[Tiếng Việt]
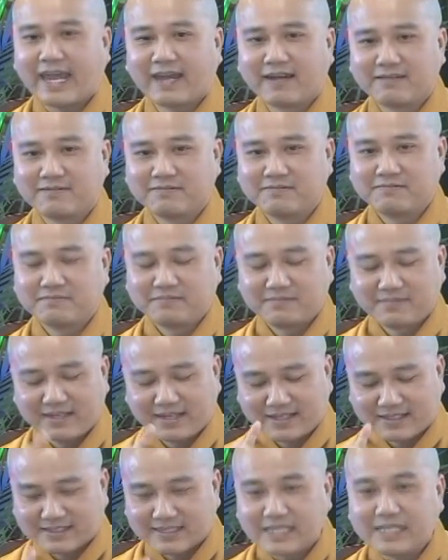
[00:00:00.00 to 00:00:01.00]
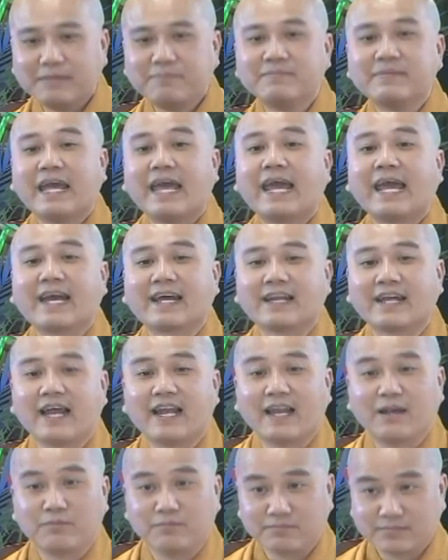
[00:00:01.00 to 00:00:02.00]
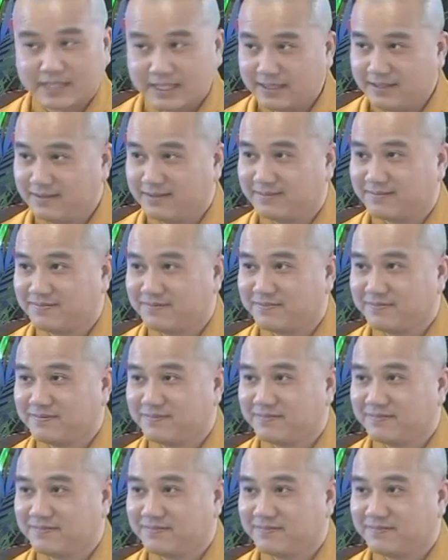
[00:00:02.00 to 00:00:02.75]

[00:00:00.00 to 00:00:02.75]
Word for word: đèn, tim đèn là lòng tin,